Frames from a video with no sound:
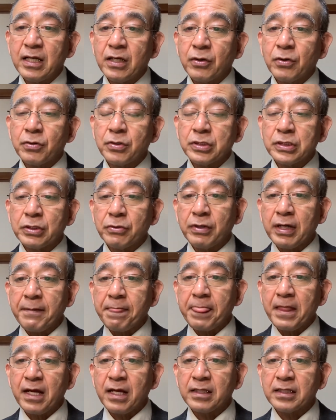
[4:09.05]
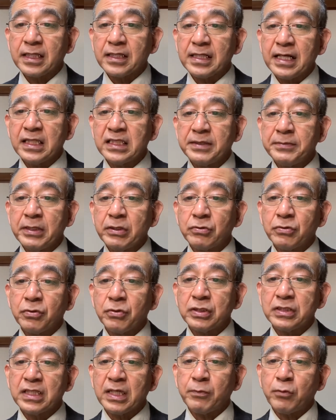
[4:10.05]
この人は立て始めようと
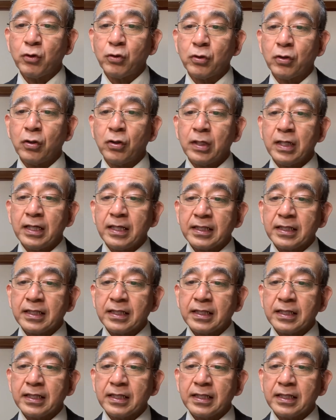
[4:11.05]
したものの